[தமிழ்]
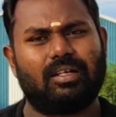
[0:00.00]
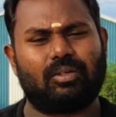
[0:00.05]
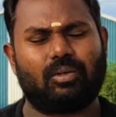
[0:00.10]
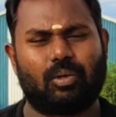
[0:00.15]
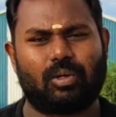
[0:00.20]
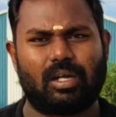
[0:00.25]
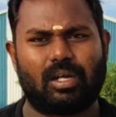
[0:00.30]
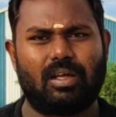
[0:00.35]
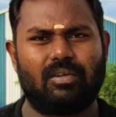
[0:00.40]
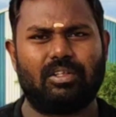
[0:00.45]

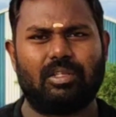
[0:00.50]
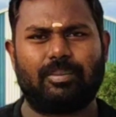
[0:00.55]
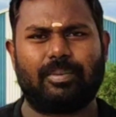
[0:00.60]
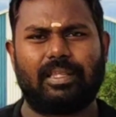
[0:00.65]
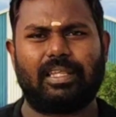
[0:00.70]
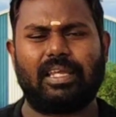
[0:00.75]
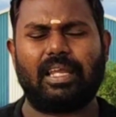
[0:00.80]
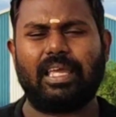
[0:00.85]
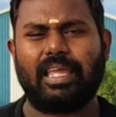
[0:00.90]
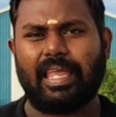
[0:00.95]
டோட்டலாக வந்து
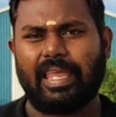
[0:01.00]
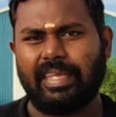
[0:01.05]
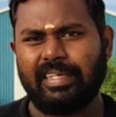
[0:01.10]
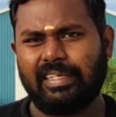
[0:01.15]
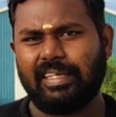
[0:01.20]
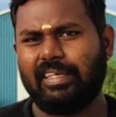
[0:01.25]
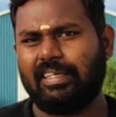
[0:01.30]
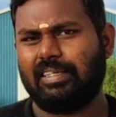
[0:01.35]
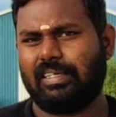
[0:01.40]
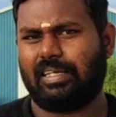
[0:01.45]
பார்த்திங்கன்னா
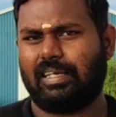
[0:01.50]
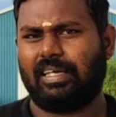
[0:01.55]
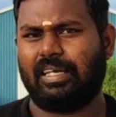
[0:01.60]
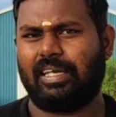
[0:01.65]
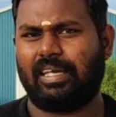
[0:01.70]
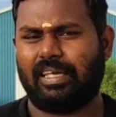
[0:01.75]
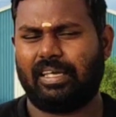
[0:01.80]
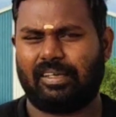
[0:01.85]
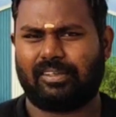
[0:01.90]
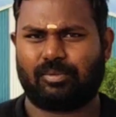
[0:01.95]
எயிட்டீன்
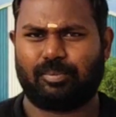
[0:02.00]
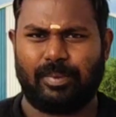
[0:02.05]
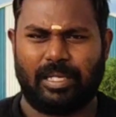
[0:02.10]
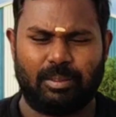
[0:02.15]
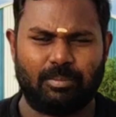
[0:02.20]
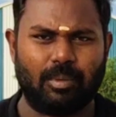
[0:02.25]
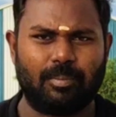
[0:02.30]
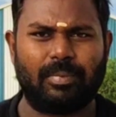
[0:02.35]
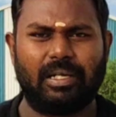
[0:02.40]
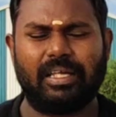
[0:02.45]
இயர்ஸ்
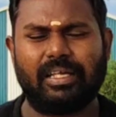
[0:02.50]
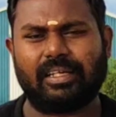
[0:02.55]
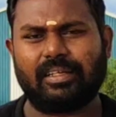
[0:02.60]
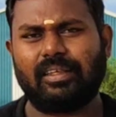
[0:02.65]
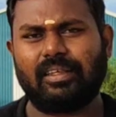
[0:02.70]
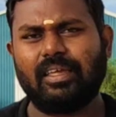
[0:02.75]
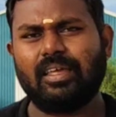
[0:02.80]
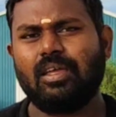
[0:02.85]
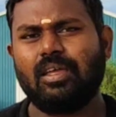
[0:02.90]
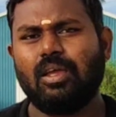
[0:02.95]

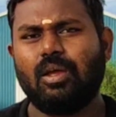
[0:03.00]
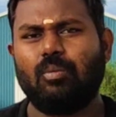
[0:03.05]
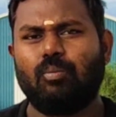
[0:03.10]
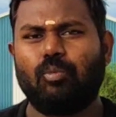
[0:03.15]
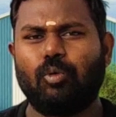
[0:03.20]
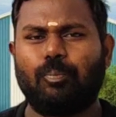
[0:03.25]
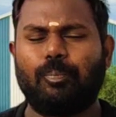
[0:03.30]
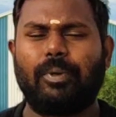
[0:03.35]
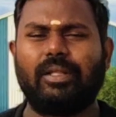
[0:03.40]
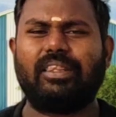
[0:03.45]
மினிமம்லேருந்து
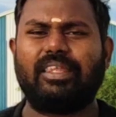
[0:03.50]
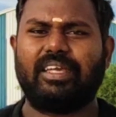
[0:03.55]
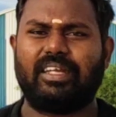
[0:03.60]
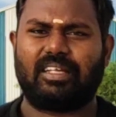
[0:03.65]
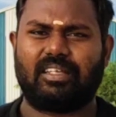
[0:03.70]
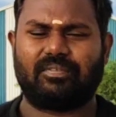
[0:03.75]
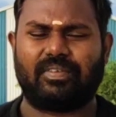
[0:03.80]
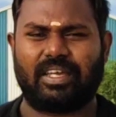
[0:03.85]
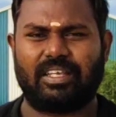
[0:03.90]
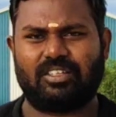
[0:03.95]
முப்பத்தி
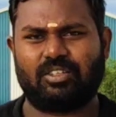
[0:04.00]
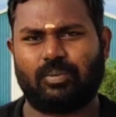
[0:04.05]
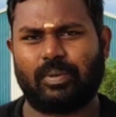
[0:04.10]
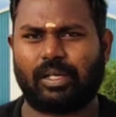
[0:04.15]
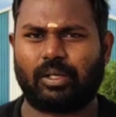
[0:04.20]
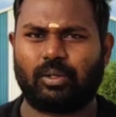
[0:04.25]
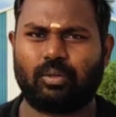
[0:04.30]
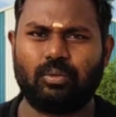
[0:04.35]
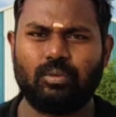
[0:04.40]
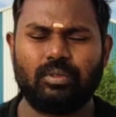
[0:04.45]
எட்டு வயசு
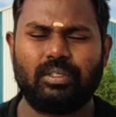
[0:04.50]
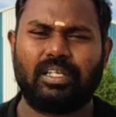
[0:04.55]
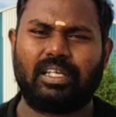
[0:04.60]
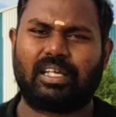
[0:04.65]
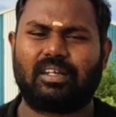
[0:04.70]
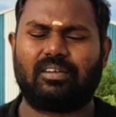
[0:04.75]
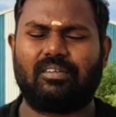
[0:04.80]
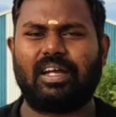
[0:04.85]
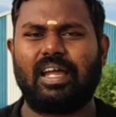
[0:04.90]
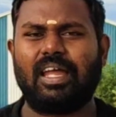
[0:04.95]
வரைக்கும்
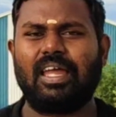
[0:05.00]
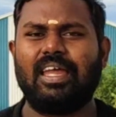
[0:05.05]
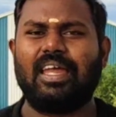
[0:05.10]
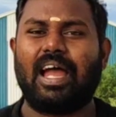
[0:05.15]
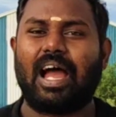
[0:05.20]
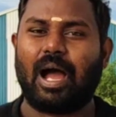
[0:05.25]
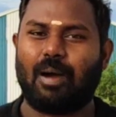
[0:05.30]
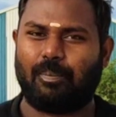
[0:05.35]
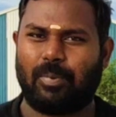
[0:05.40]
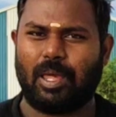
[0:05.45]
இருக்கிறவங்க
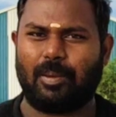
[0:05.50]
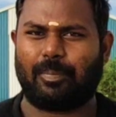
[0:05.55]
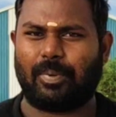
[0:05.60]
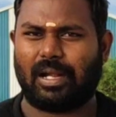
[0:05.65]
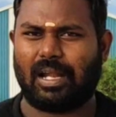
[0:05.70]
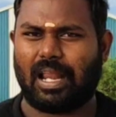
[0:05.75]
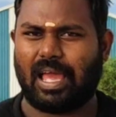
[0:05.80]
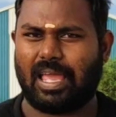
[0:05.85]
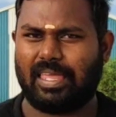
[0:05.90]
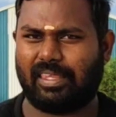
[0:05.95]
அப்ளை
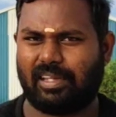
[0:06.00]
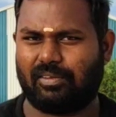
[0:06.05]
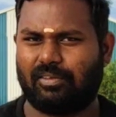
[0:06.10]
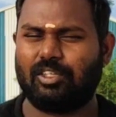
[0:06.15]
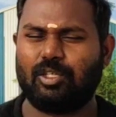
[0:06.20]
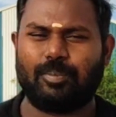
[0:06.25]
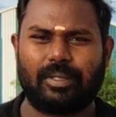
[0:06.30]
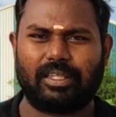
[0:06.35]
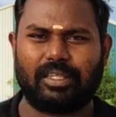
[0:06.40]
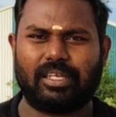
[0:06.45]
பண்ணலாம் இதில்
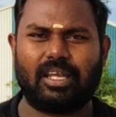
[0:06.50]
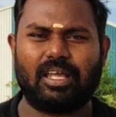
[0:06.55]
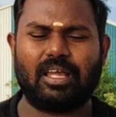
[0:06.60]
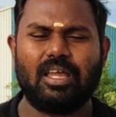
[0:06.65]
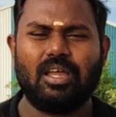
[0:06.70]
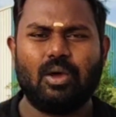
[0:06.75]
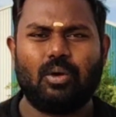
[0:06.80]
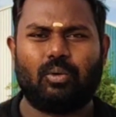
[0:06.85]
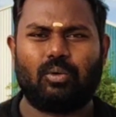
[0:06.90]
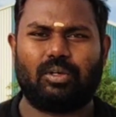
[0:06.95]
வந்து பார்த்திங்கன்னா
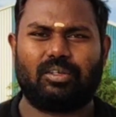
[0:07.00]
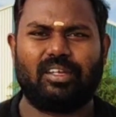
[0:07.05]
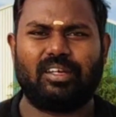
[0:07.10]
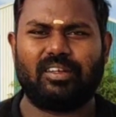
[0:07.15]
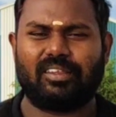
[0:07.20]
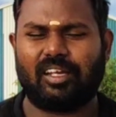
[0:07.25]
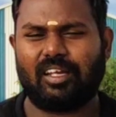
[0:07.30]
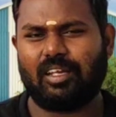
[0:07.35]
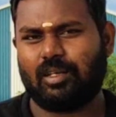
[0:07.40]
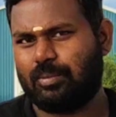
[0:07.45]
ஒரு சின்ன
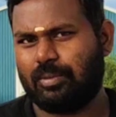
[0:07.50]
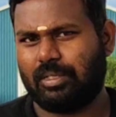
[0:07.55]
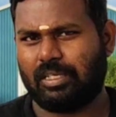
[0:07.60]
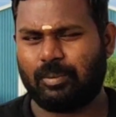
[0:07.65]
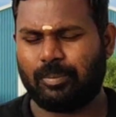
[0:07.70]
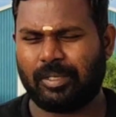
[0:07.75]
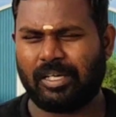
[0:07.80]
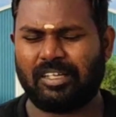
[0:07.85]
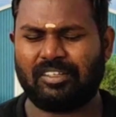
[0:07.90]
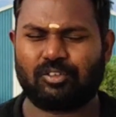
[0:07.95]
சின்ன
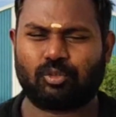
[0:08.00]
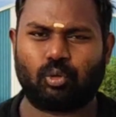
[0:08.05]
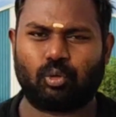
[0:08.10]
லிபரேட்டர்ஸ்